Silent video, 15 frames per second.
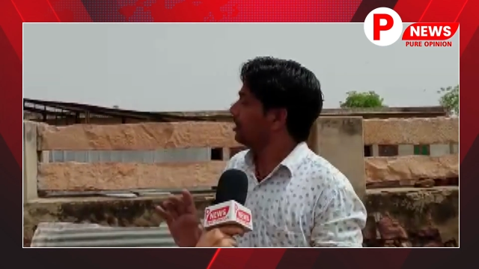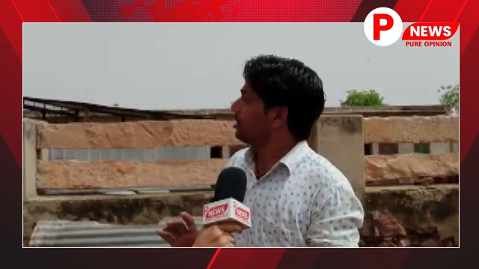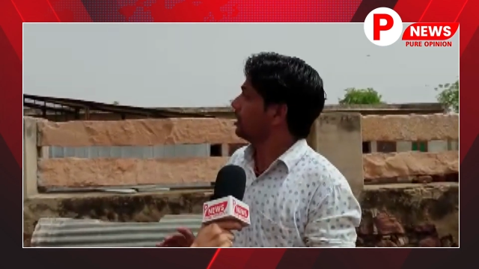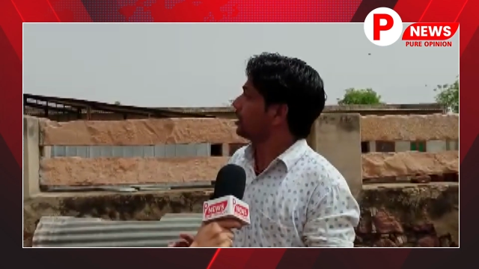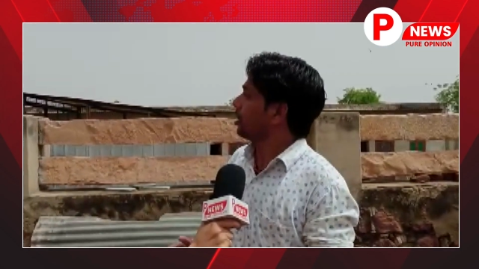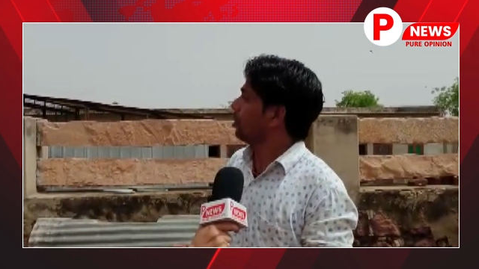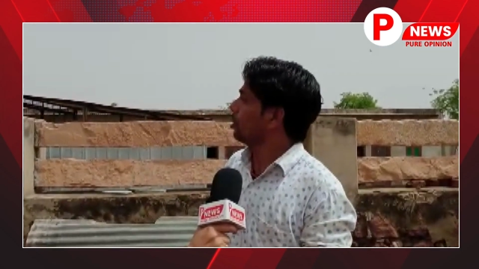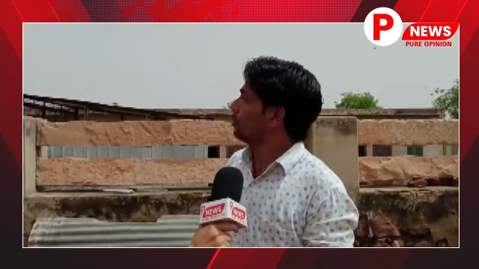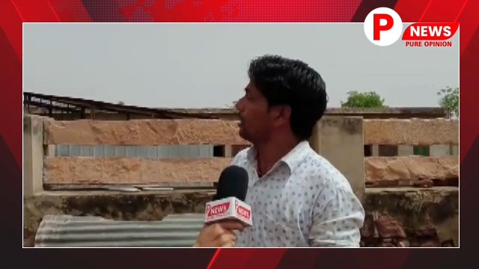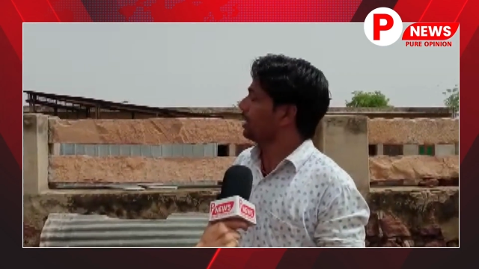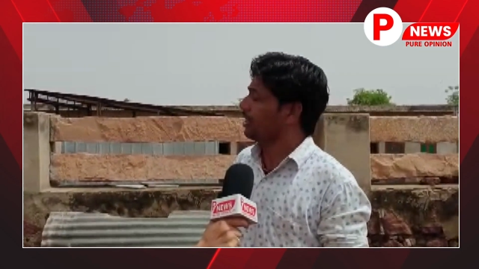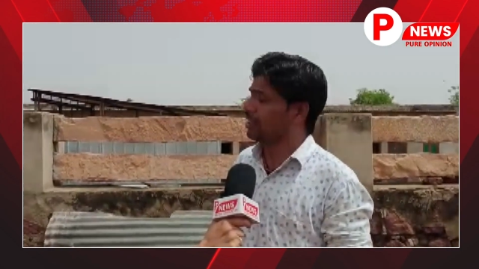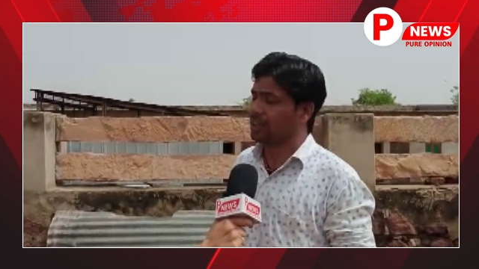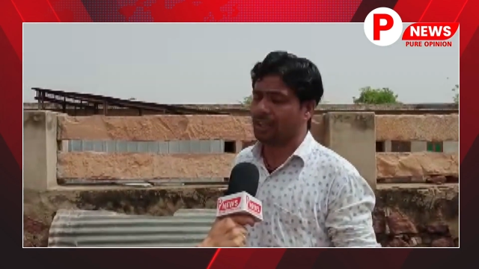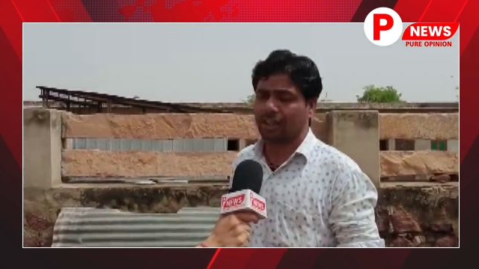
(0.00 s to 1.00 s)
ये टावर
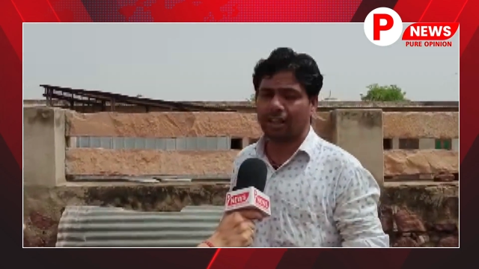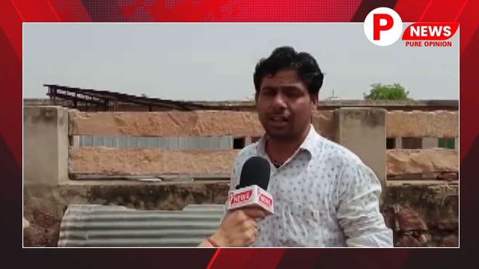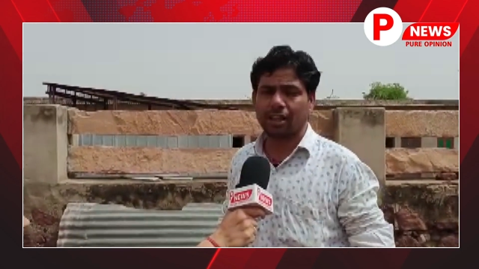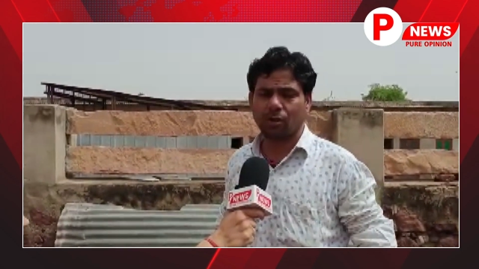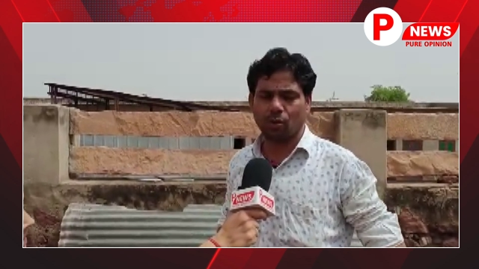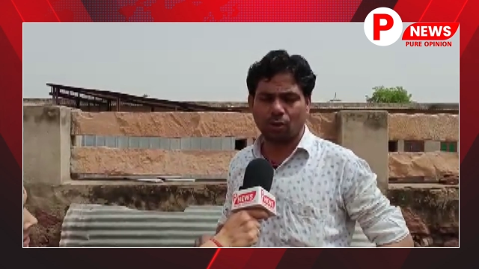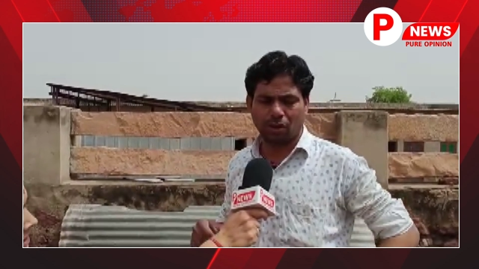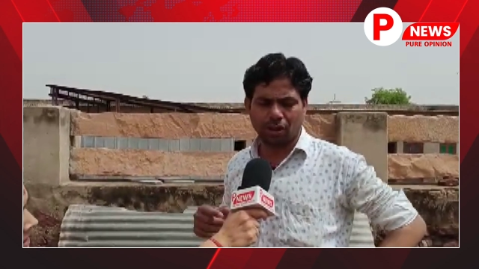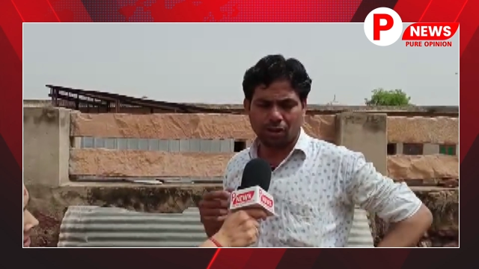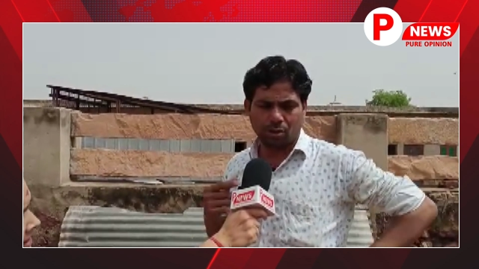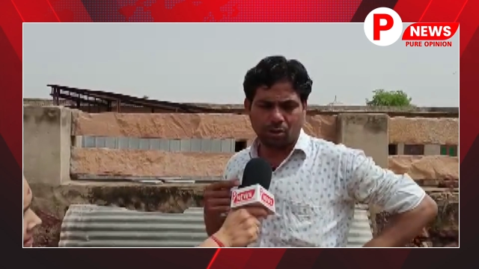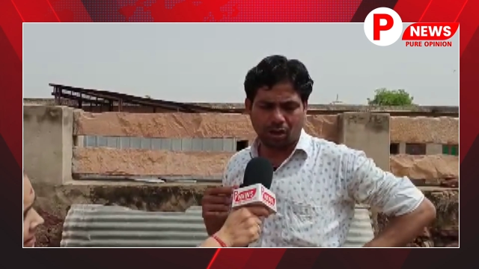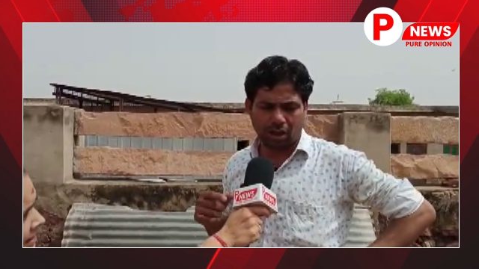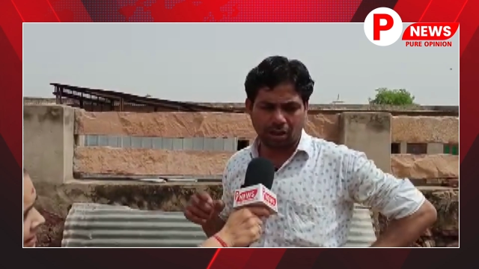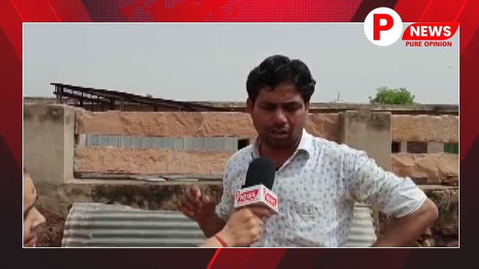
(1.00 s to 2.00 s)
बनाया गया था और इस
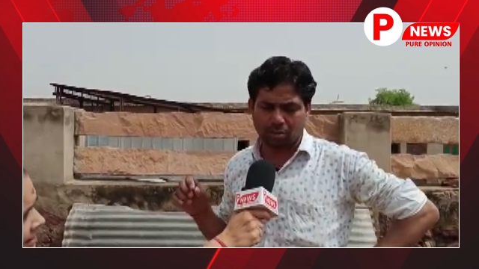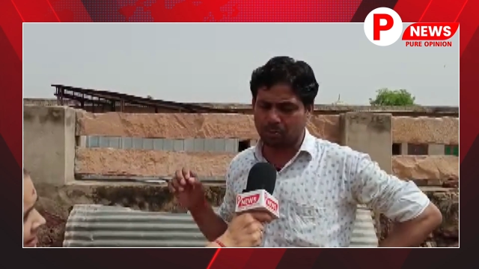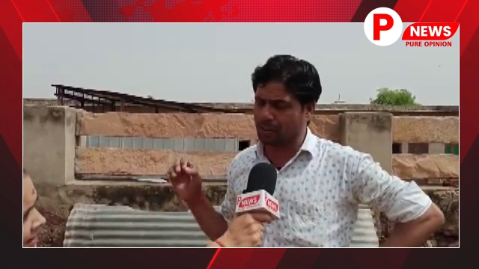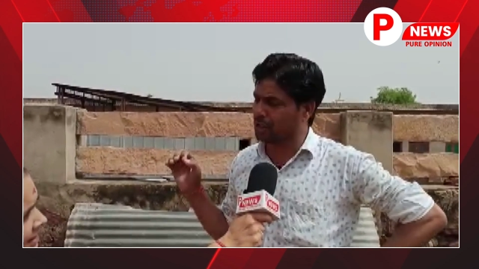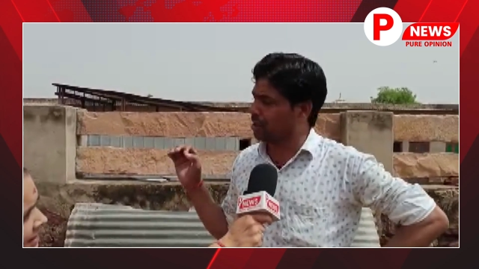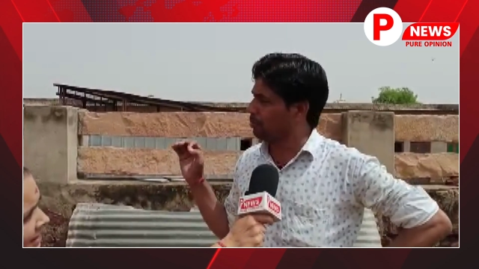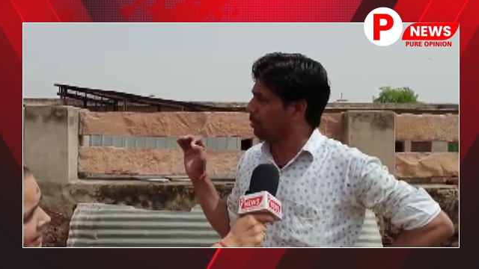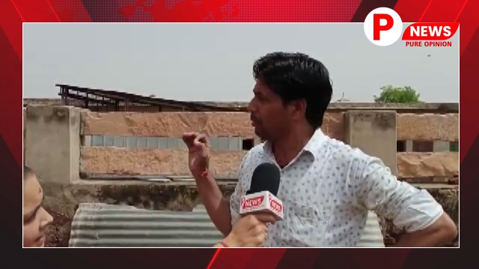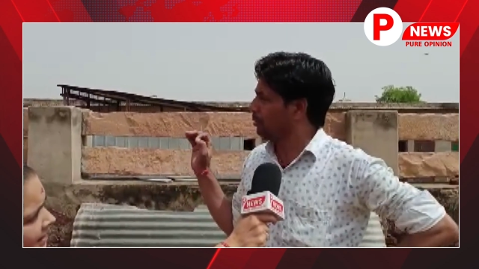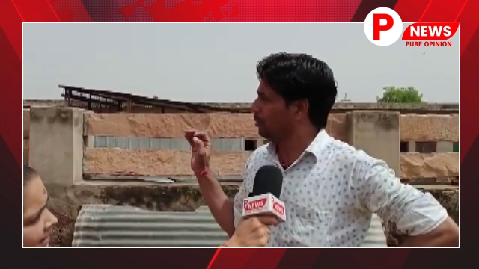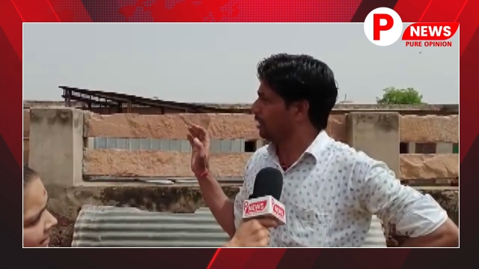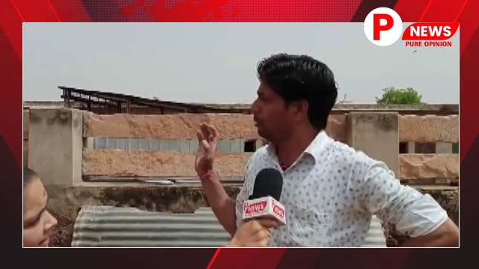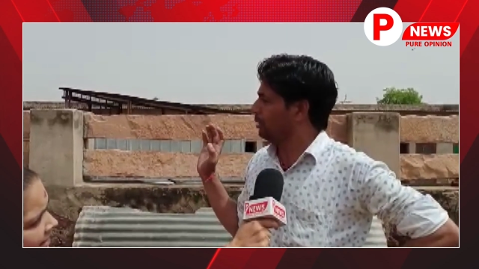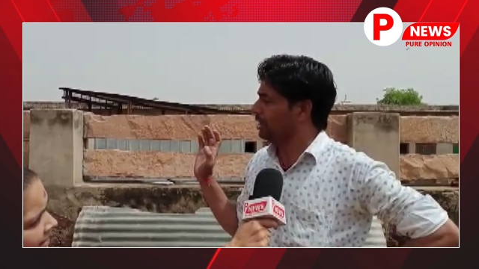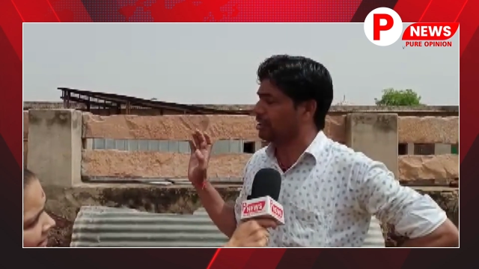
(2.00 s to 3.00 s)
दौरान इस पर कभी भी
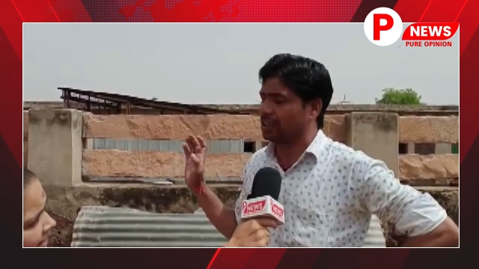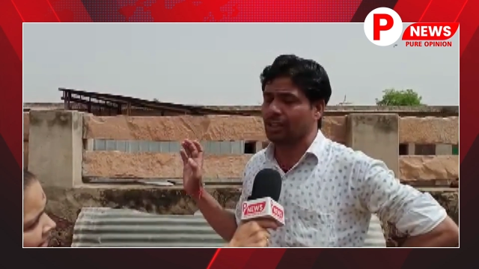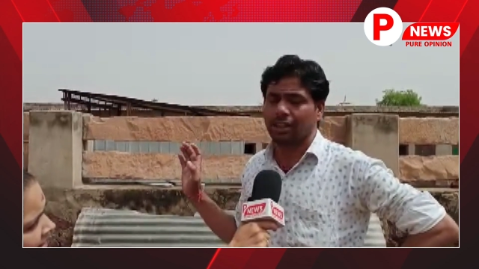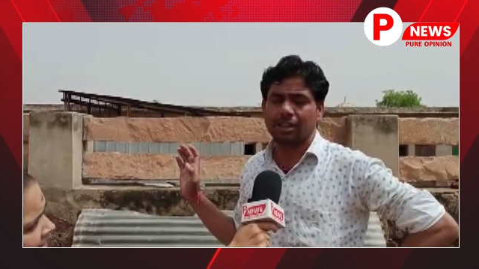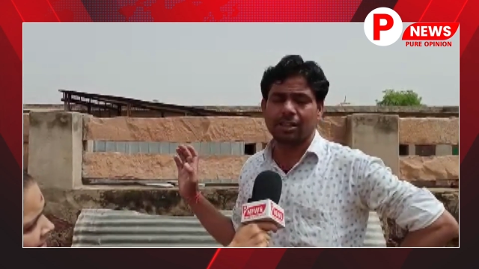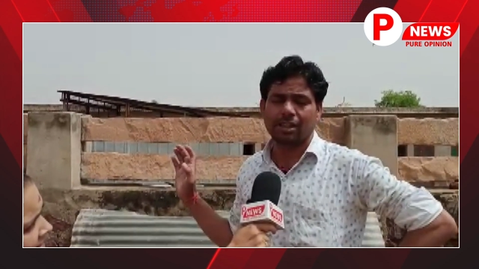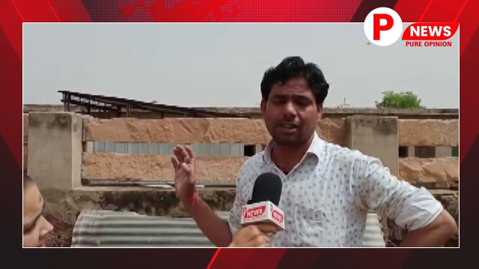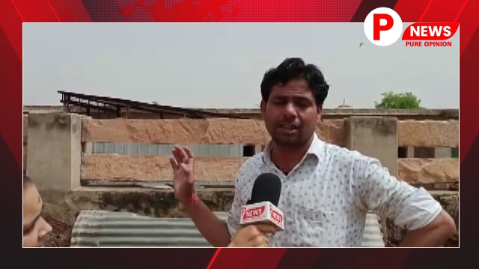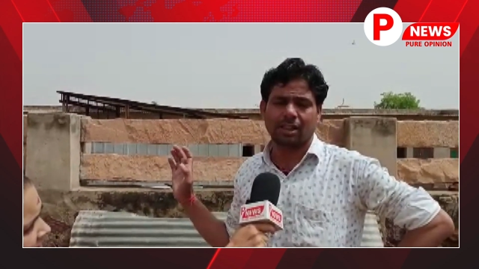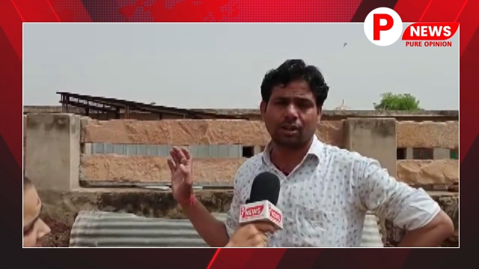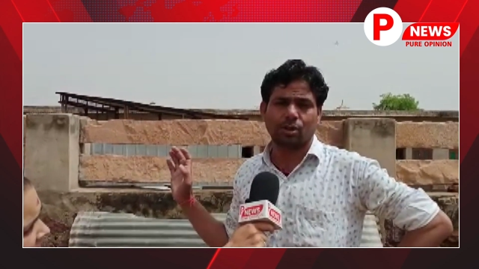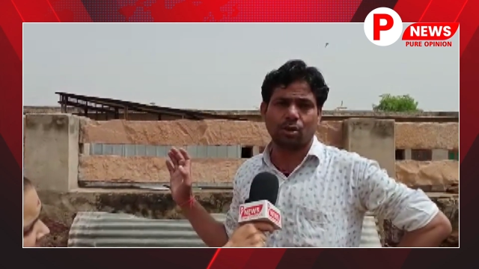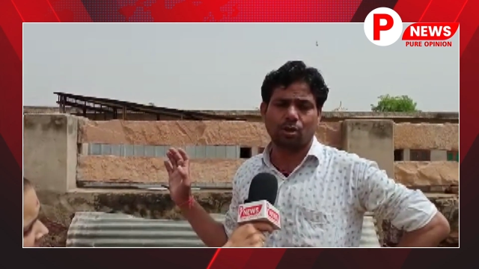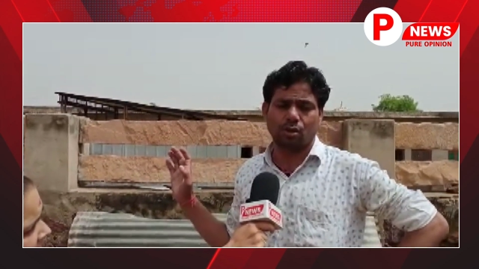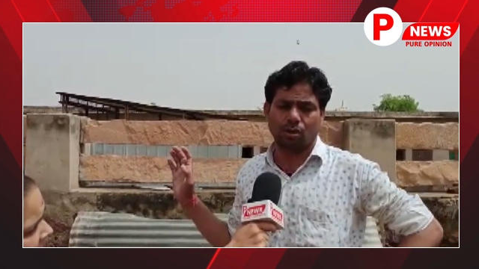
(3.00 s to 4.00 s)
मैंने मेंटेनेंस की
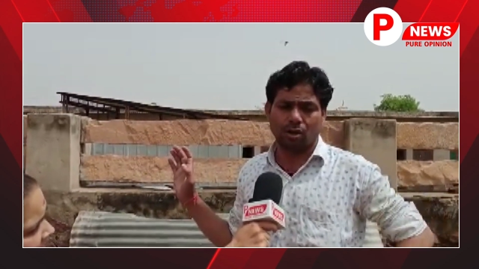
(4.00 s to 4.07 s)
जो